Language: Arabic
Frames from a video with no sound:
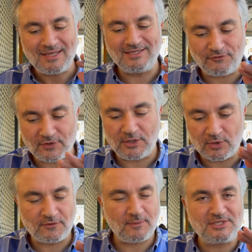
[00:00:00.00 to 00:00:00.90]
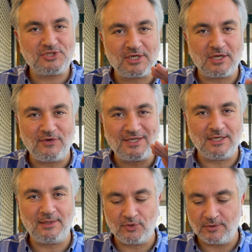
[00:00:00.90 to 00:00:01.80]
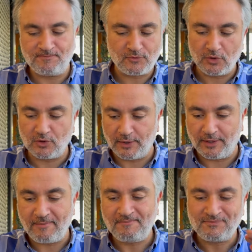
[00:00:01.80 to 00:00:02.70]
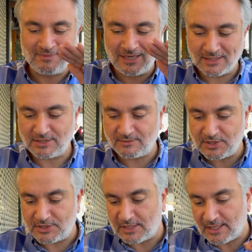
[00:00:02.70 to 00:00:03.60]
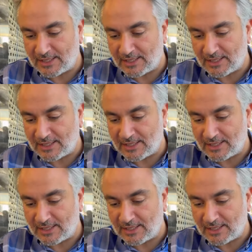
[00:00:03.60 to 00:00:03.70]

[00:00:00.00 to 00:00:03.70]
definitely one of the best chicken I've had in Lebanon all the way من اطيب الدجاجات اللي